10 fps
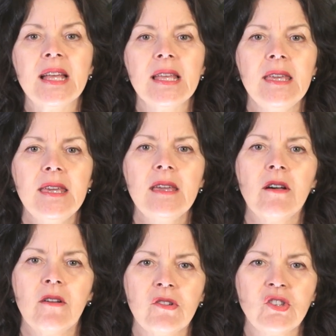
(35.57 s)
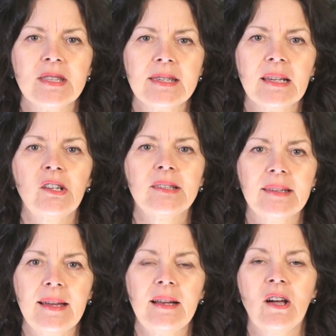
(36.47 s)
et euh, j'étire le
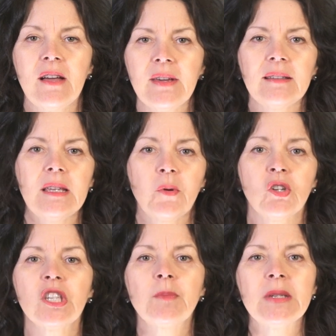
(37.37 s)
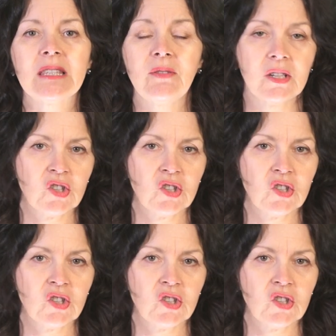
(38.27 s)
temps avec des produits spécifiques.